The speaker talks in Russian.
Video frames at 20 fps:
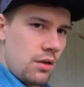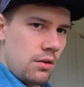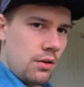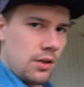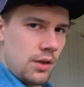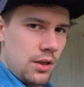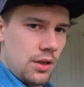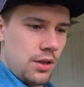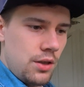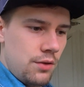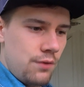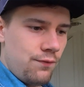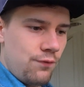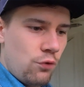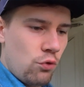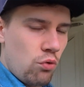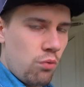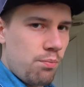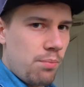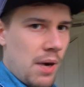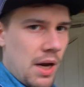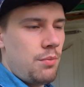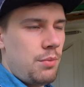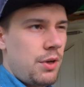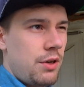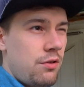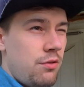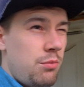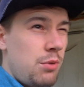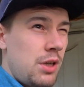и выкупать.
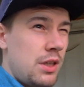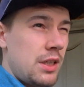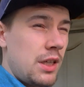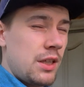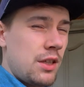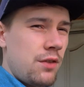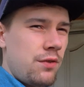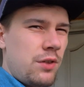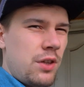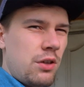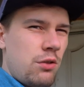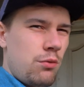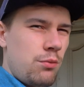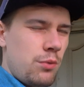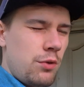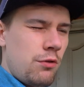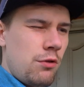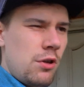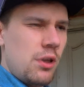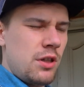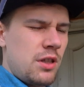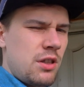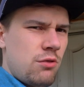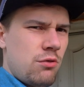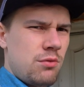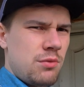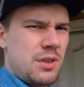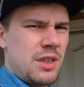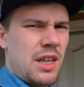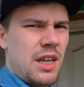Первые были, кстати, в таком довольно
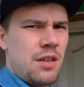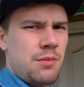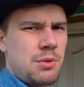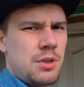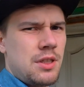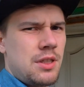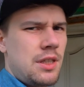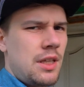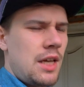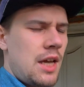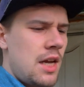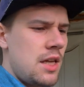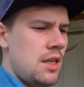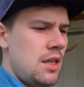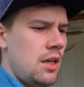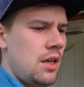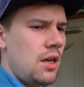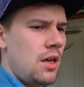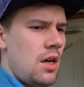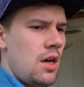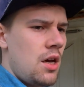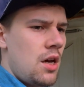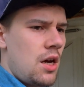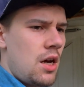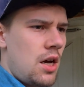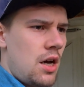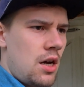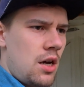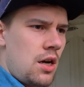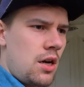таком среднем состоянии.
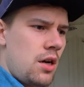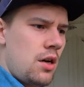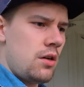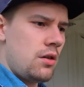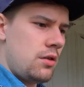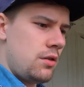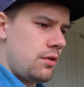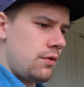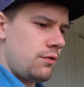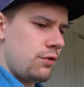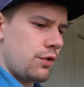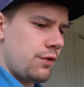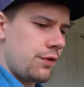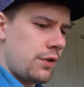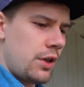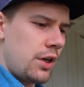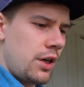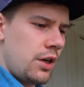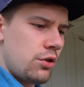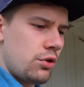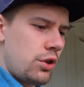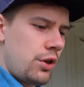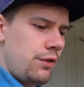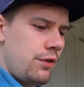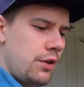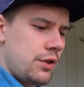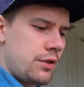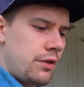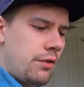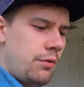А вот вторые, которые
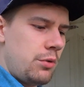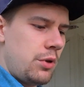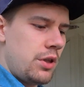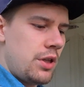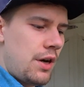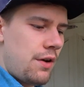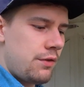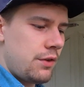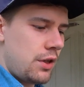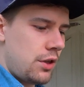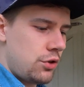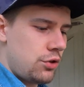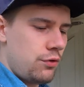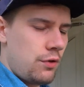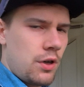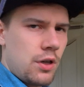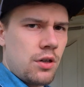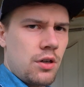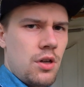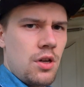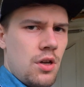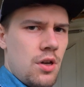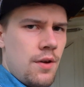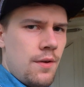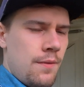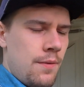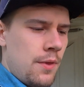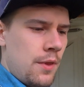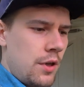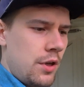видел совсем вами недавно, а чувак
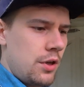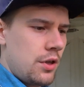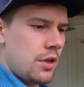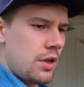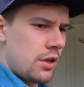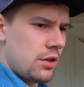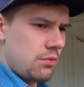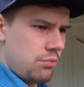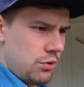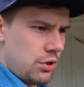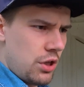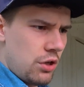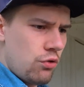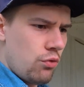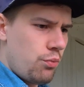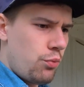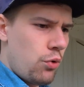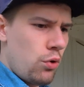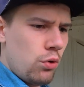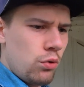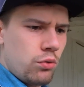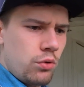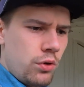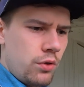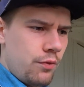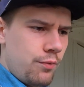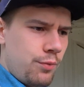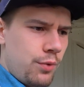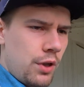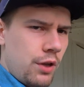и как бы заднюю полку,
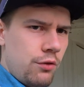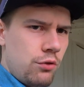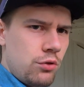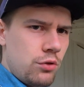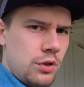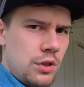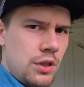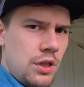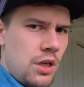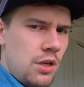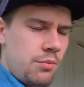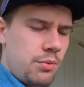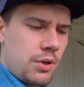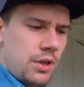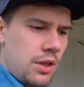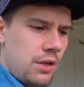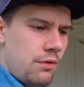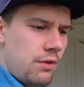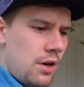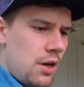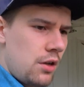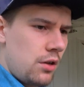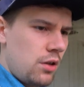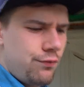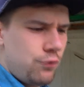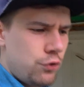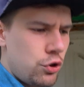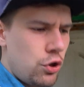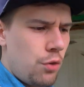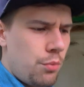и половину сидений продавал.
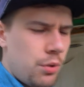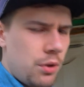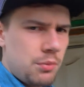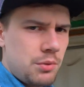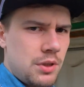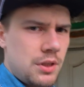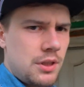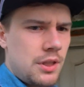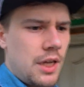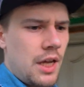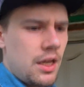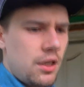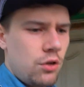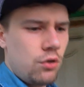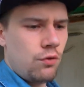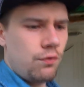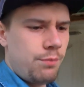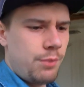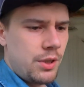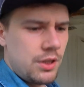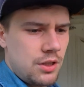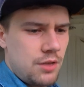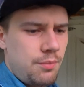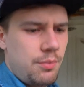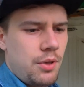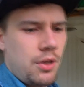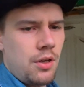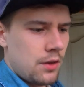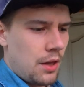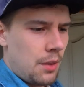В ушлепанном состоянии, но в
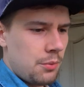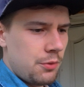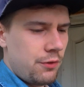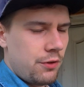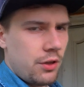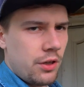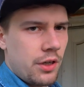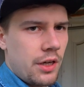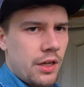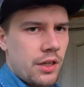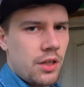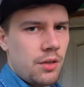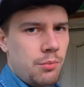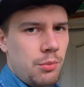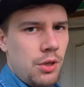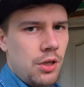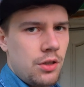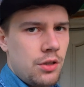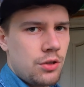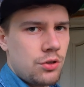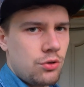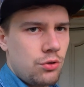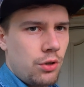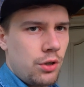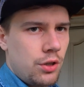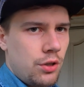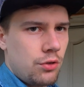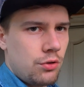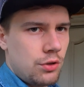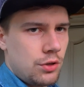принципе там дверные карты были
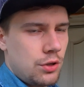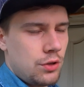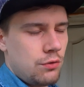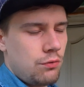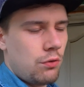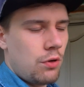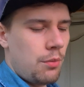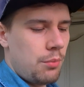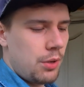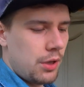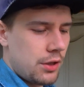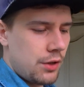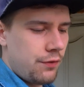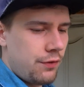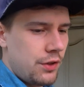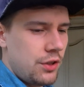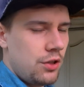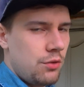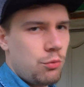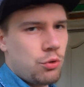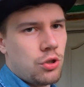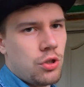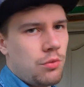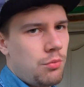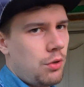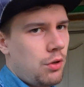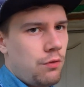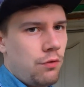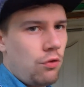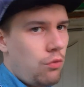достойны. То есть из двух комплектов один можно
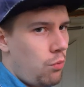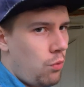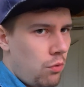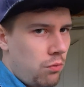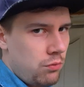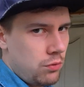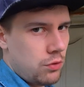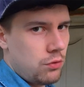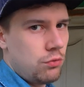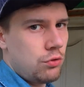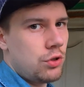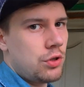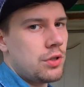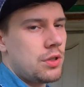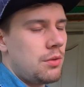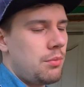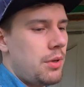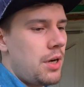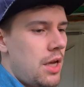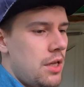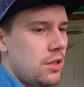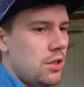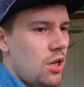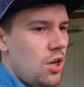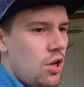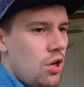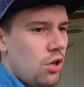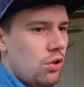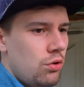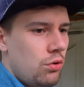было в любом случае собрать.
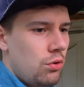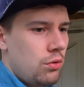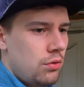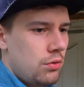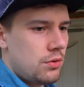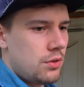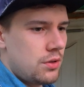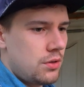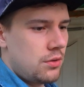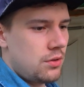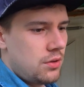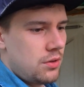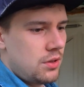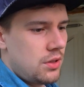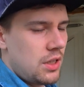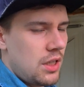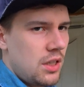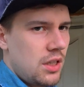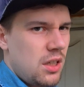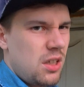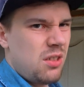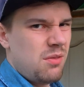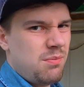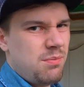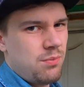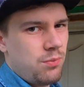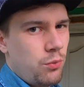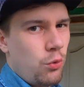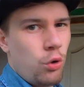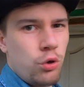Но цены
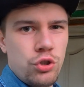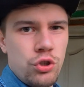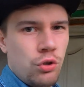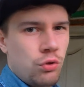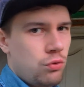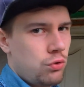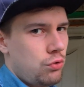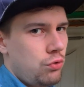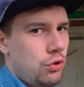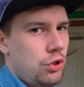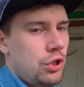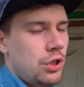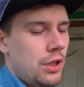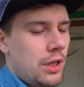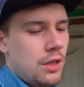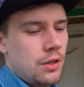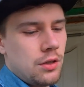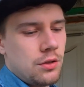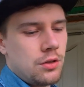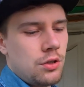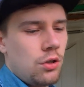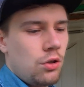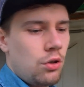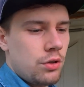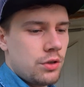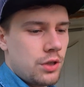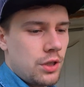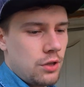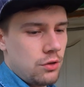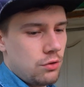очень кусучие на этот
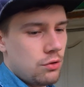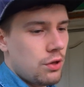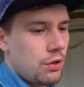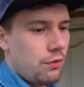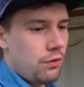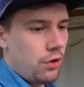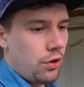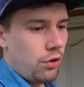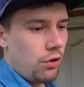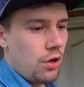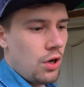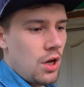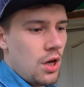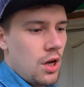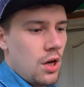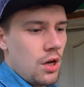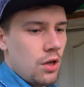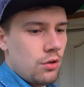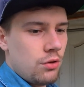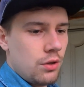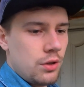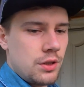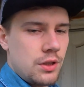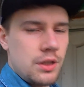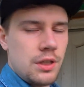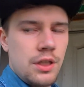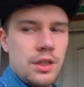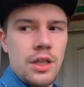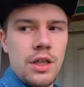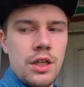салон, сразу говорю. То есть
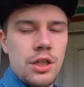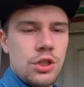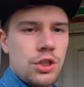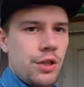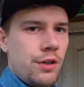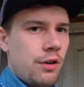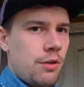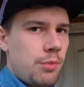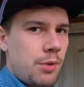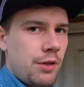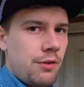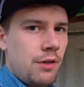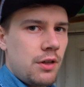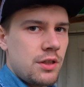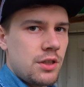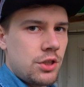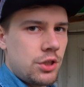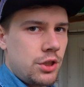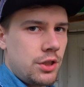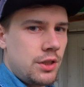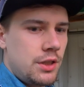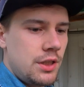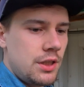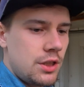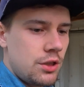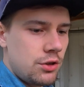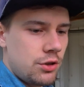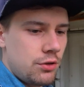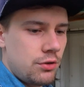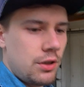сиденье человек продавал за 6
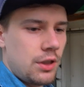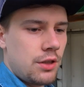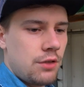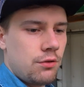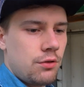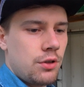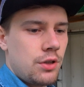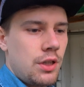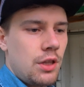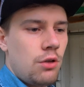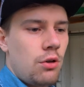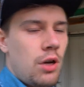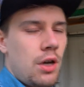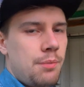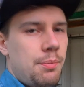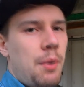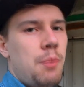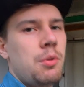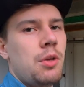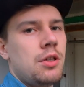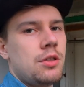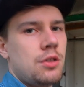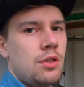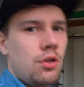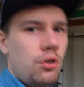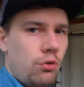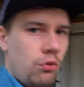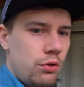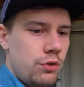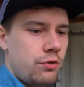тысяч вот эти вот, но я поменял
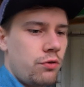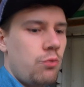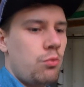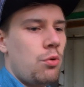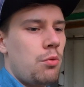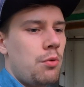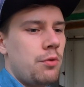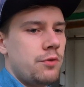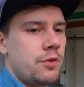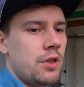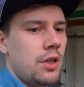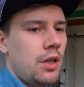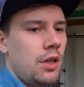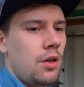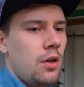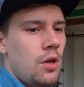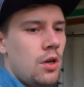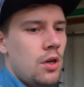салон руль свой мумовский.